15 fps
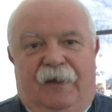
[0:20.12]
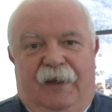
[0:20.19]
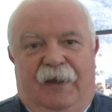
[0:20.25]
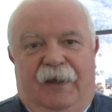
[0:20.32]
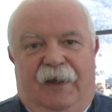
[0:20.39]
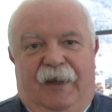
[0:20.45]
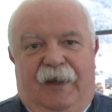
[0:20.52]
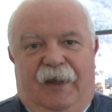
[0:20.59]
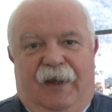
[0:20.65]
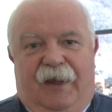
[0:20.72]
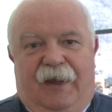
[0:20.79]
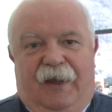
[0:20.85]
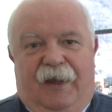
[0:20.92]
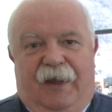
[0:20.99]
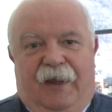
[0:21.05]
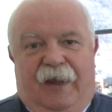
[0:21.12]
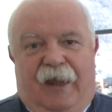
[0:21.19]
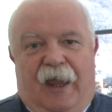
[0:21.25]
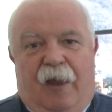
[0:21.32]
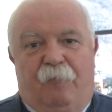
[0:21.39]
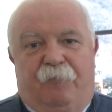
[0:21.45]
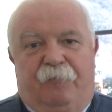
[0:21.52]

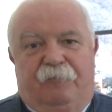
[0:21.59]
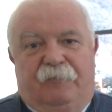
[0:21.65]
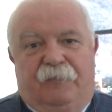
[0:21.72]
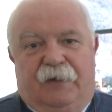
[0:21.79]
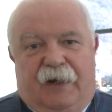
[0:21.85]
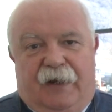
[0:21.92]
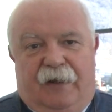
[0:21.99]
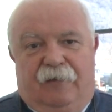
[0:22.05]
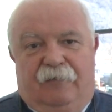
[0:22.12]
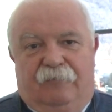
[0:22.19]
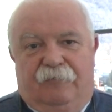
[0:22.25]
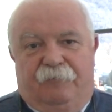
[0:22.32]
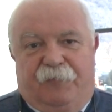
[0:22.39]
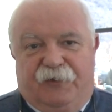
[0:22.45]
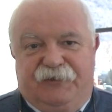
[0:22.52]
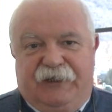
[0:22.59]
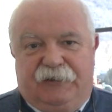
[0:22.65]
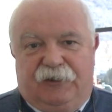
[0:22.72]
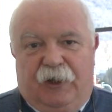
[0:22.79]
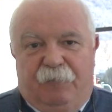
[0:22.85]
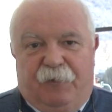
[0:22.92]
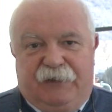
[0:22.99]
è un, un, progetto
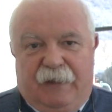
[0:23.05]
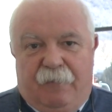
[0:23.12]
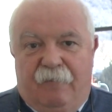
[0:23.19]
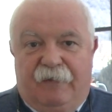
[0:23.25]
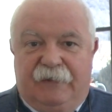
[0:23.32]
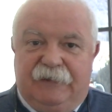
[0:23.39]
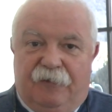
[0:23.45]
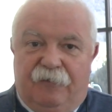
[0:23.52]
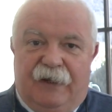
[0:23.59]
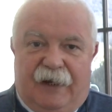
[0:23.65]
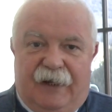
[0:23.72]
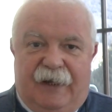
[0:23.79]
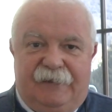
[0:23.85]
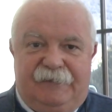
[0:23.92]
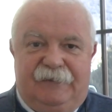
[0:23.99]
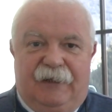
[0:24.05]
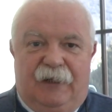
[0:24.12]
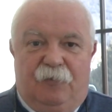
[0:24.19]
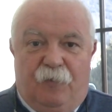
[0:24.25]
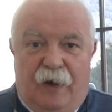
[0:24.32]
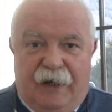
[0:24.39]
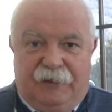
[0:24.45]
che portiamo avanti con i ragazzi del
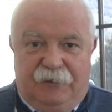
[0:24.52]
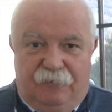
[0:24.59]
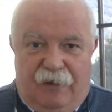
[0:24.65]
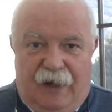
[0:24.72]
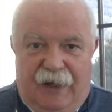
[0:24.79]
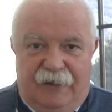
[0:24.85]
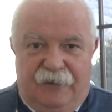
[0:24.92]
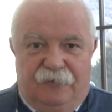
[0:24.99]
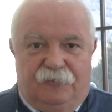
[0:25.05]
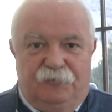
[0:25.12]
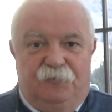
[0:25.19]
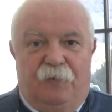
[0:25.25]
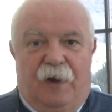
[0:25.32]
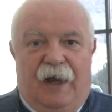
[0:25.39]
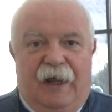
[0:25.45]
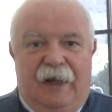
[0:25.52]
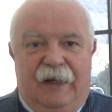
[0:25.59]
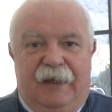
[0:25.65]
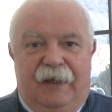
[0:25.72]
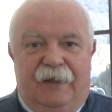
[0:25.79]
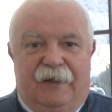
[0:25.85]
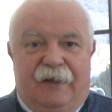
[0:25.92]
quarto anno
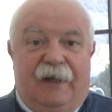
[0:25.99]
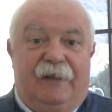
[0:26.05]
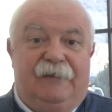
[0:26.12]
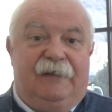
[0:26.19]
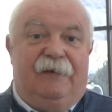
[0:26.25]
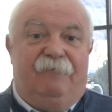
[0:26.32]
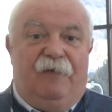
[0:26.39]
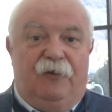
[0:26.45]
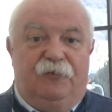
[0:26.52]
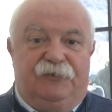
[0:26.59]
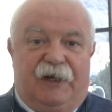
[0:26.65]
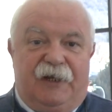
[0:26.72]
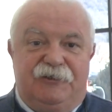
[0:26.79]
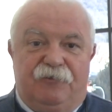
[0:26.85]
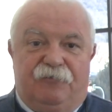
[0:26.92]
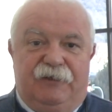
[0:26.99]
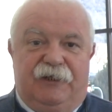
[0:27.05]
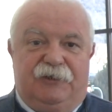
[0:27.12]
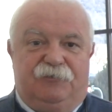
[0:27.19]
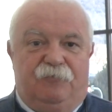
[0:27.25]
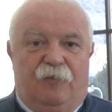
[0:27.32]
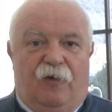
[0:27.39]
duale, ragazzi che fanno tre giorni a
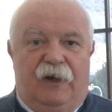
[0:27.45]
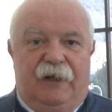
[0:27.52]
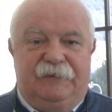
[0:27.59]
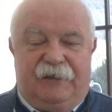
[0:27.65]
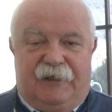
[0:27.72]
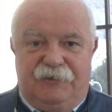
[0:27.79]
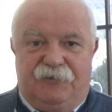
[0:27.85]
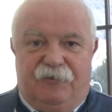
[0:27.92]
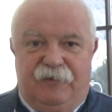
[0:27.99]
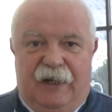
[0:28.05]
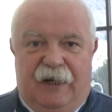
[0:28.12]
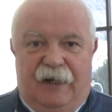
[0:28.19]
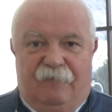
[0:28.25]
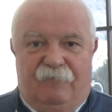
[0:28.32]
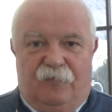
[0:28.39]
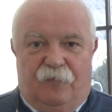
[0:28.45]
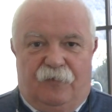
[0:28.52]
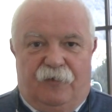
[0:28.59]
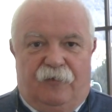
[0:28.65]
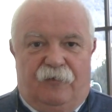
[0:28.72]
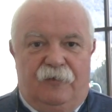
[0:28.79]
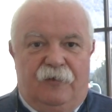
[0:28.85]
scuola e tre giorni al
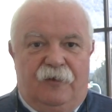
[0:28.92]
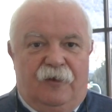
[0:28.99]
lavoro.